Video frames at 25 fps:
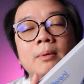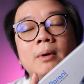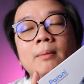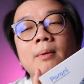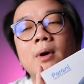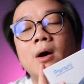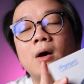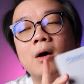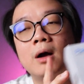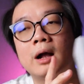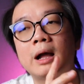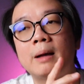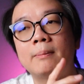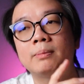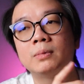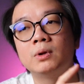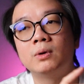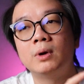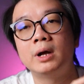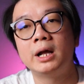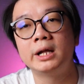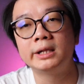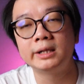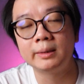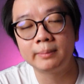พอๆกับตัว
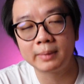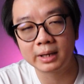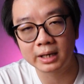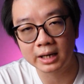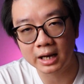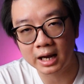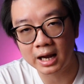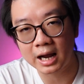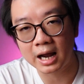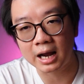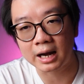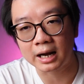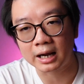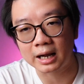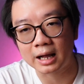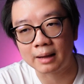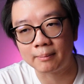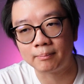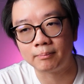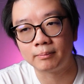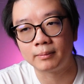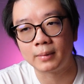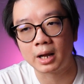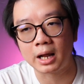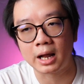SMH5 นะครับ
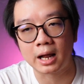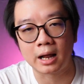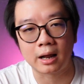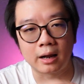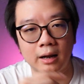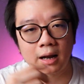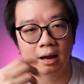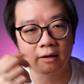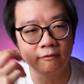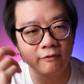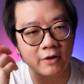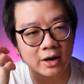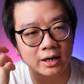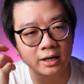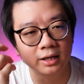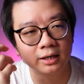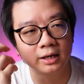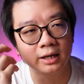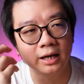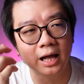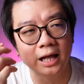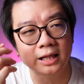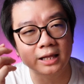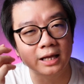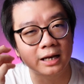ถ้าฟังลึ
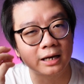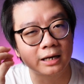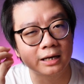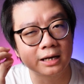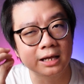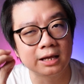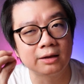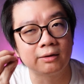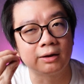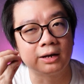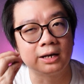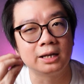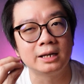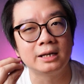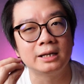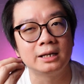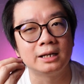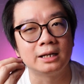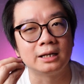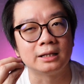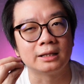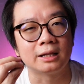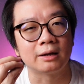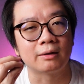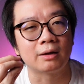กๆอาจจะดีกว่านิดนึ
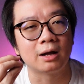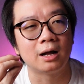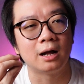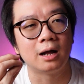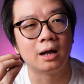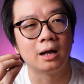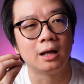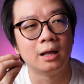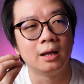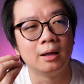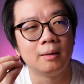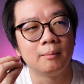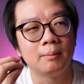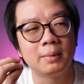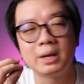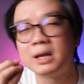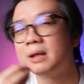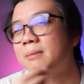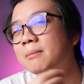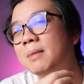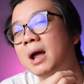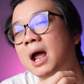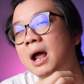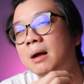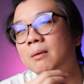งแต่ก็ไม่ได้
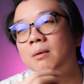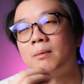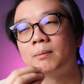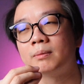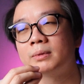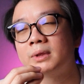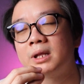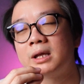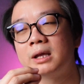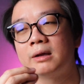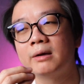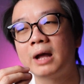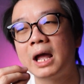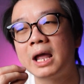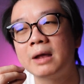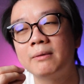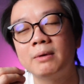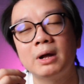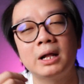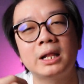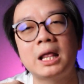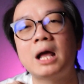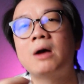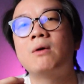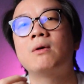มากผมตีให้
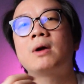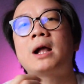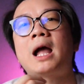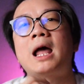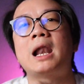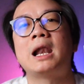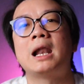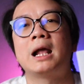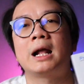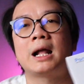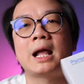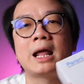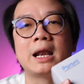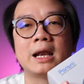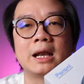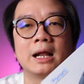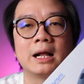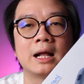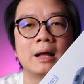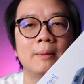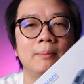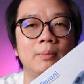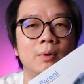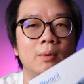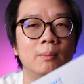ว่าเท่ากันละกันนะ
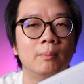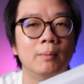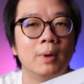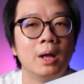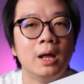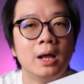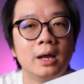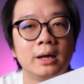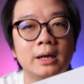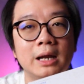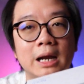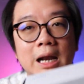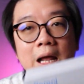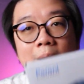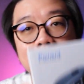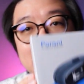ครับผมเดี๋ยวเรา